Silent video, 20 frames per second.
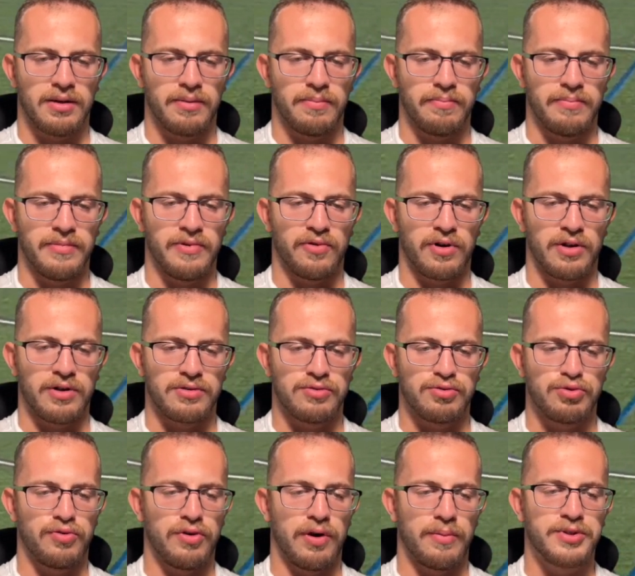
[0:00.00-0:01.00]
Mais voilà, je
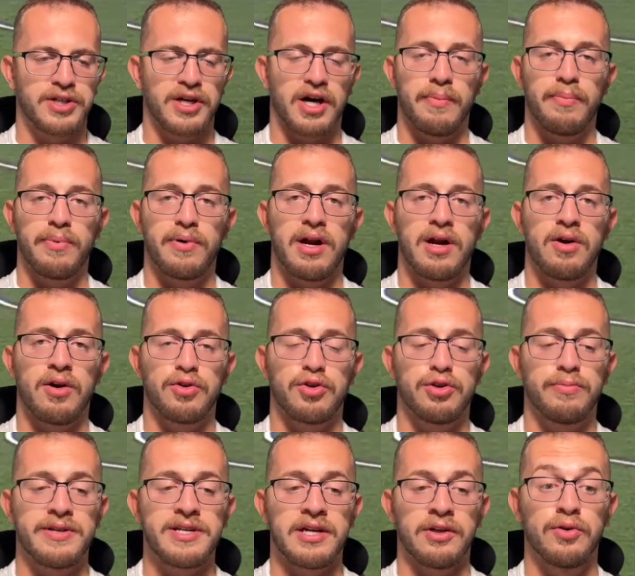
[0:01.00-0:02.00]
vais faire un petit rappel à l'ordre de
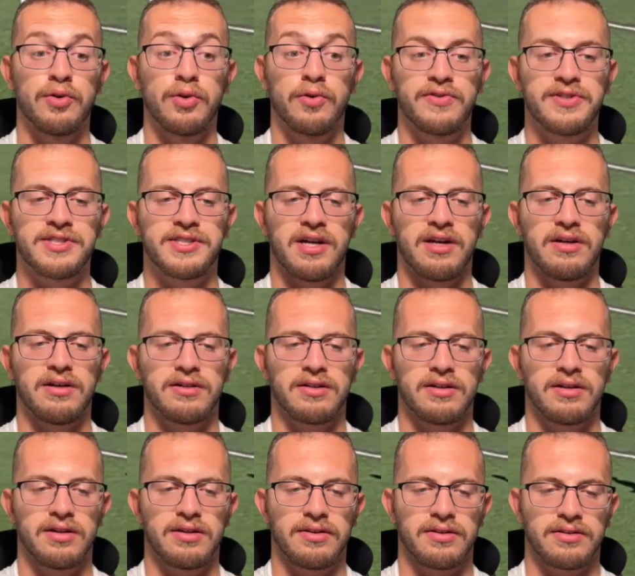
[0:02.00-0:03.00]
manière non officielle.
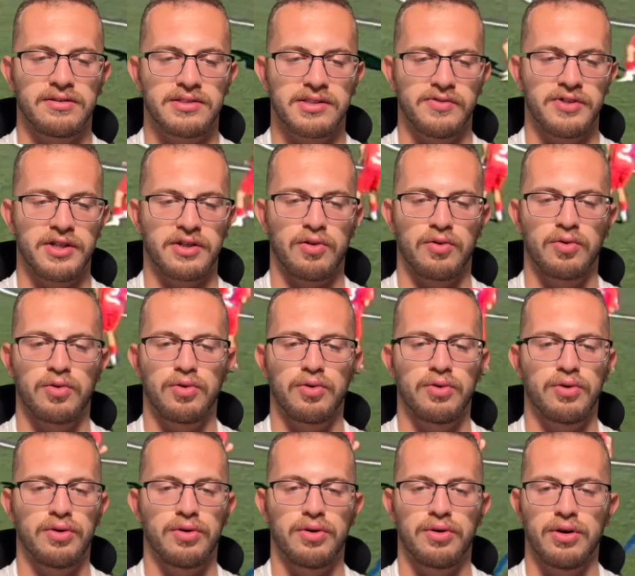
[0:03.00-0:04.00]
Ça veut dire qu'en gros,
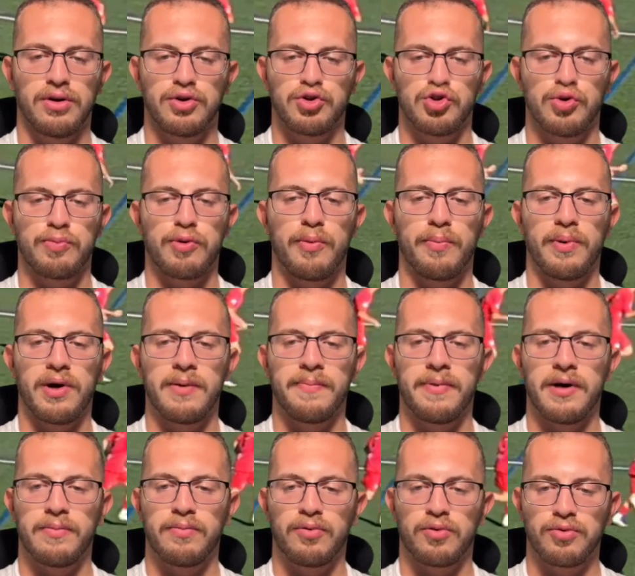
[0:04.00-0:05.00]
euh, je le prends pas à
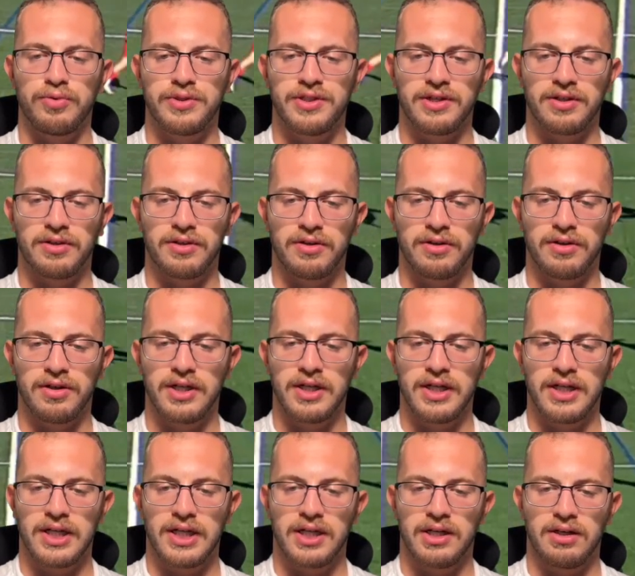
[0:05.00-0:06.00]
part pour lui dire, euh,
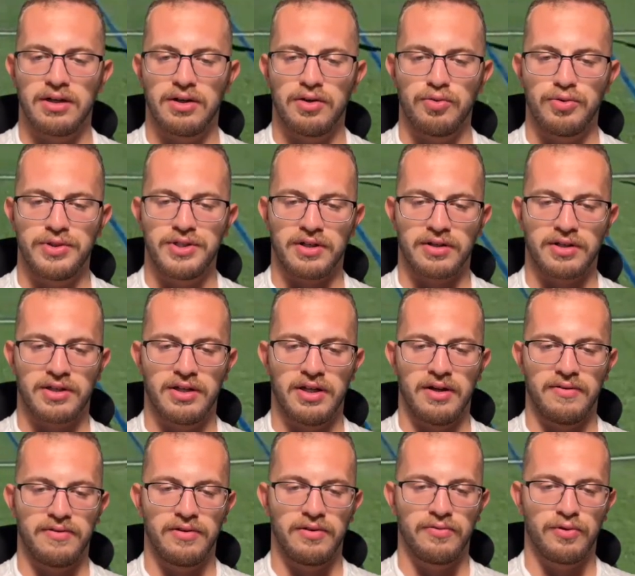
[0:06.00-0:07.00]
dire qu'il a
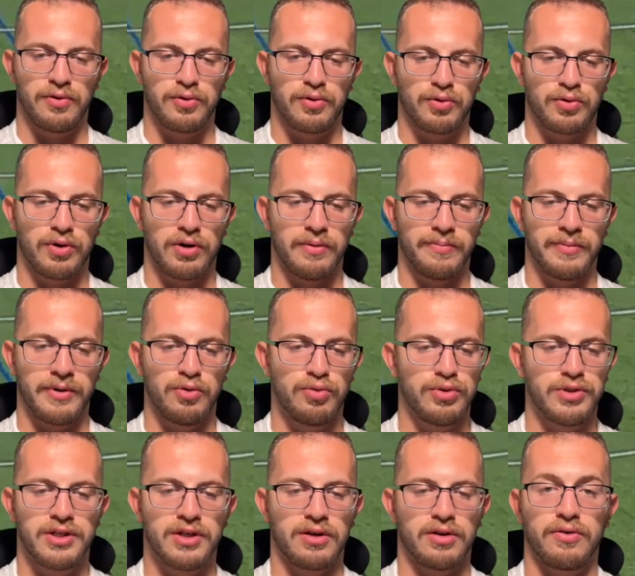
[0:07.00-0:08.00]
fait une faute ou quoi, mais lui
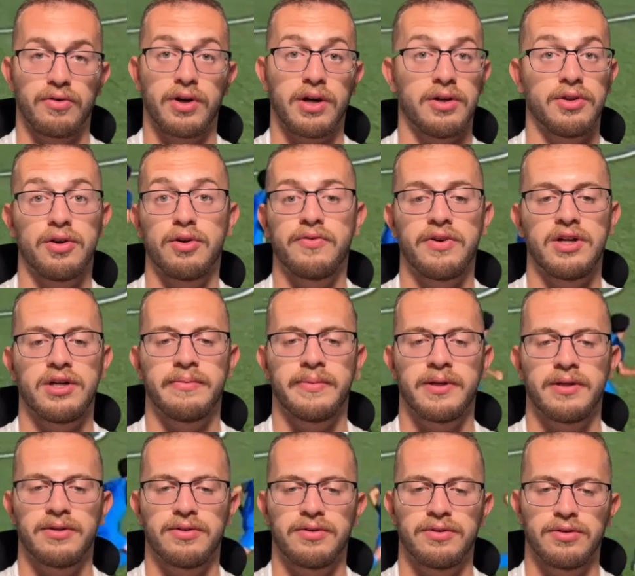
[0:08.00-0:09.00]
dire euh, voilà, d'enlever les mains
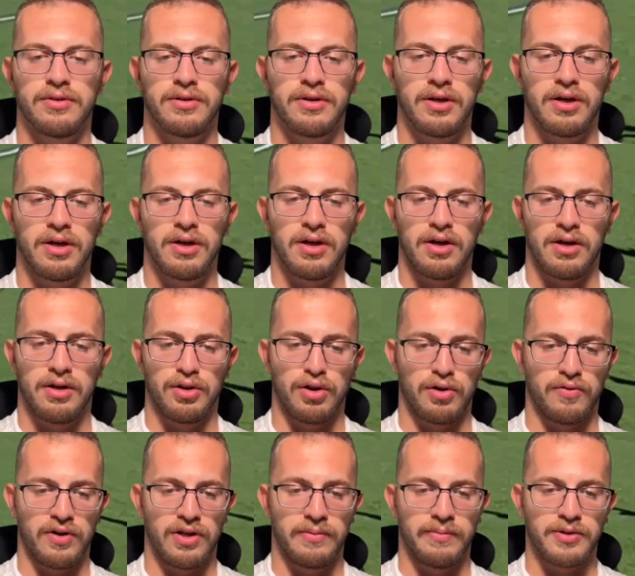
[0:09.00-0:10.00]
de,
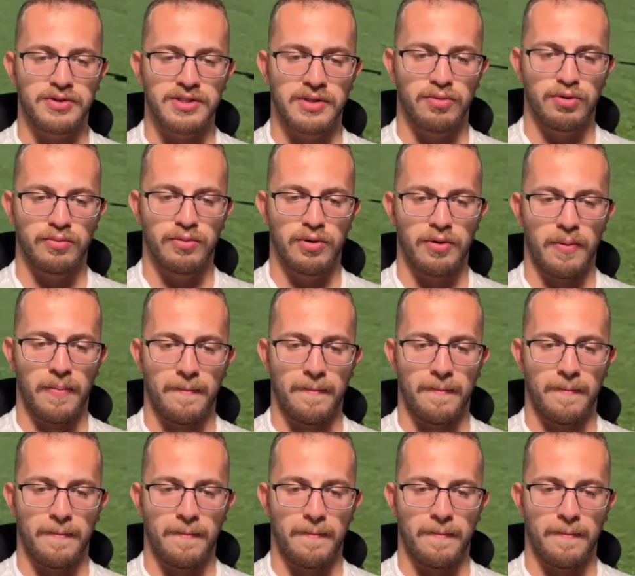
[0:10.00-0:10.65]
d'enlever les mains simplement.